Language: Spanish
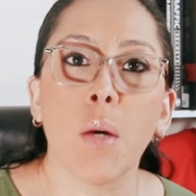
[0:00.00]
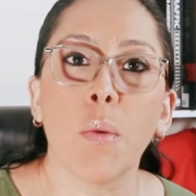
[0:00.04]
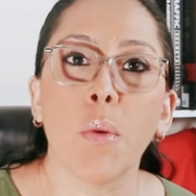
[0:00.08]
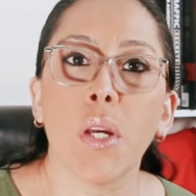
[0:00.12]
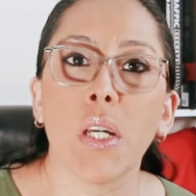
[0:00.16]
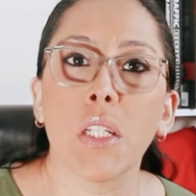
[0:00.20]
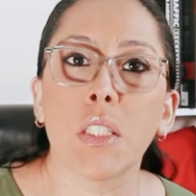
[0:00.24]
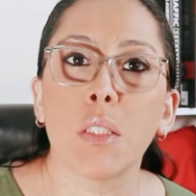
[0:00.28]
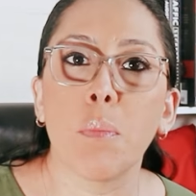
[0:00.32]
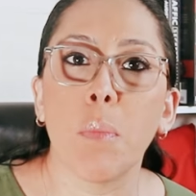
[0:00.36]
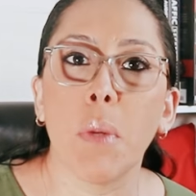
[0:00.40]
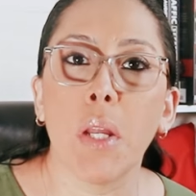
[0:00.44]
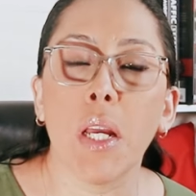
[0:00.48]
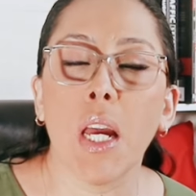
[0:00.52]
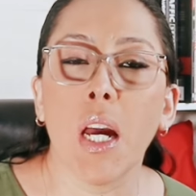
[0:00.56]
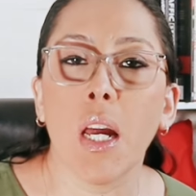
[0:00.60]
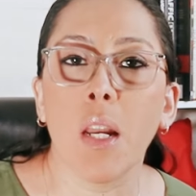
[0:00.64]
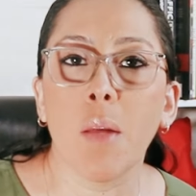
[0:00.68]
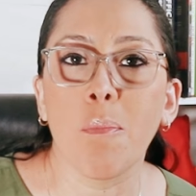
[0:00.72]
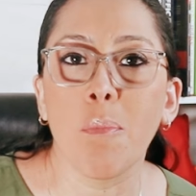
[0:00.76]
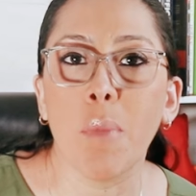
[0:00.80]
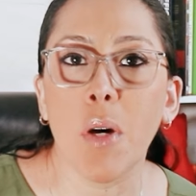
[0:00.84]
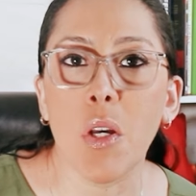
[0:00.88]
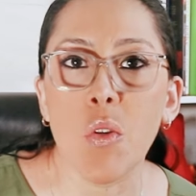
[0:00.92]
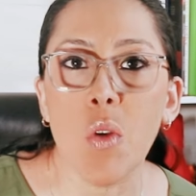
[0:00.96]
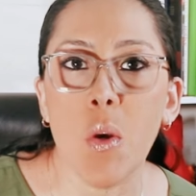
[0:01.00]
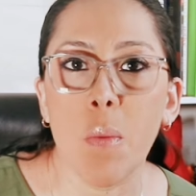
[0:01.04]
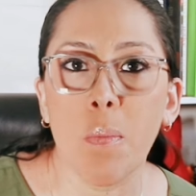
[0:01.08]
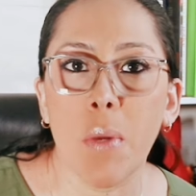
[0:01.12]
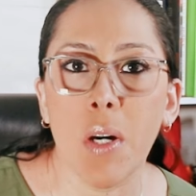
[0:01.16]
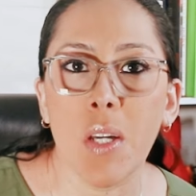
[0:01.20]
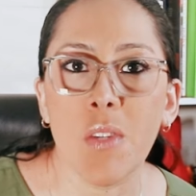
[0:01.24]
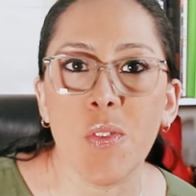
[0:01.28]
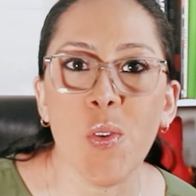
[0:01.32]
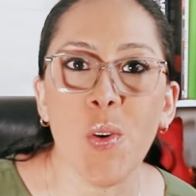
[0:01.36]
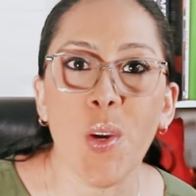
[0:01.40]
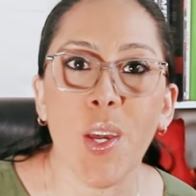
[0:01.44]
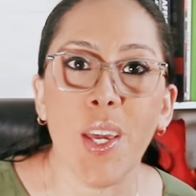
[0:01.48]
Te voy a explicar paso a
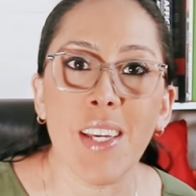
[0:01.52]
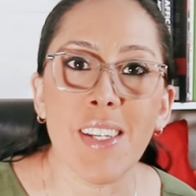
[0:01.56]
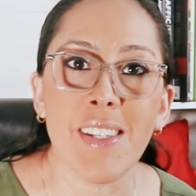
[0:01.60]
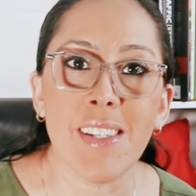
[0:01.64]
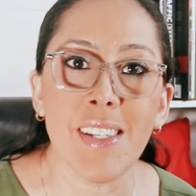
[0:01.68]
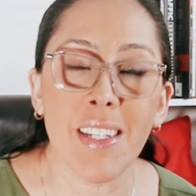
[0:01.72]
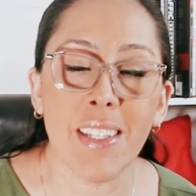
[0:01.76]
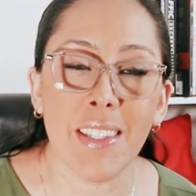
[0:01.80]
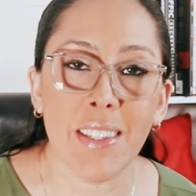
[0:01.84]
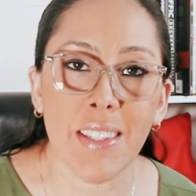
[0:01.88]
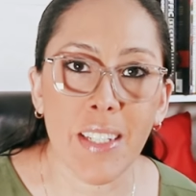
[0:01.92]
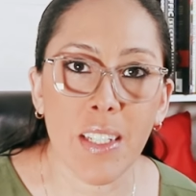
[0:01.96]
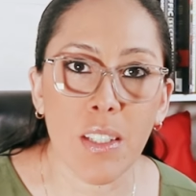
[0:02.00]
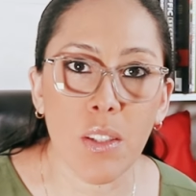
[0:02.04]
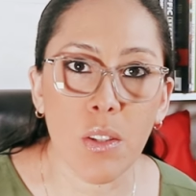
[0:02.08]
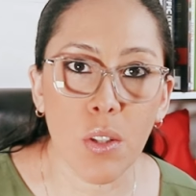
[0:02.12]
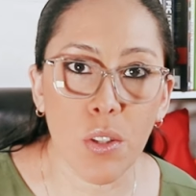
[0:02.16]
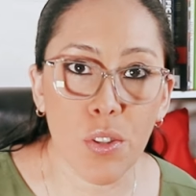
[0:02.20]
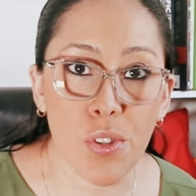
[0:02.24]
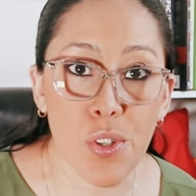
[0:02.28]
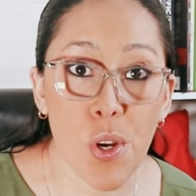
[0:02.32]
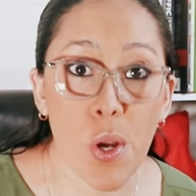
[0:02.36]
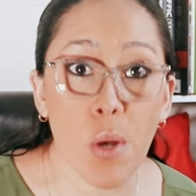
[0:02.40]
paso qué es el TikTok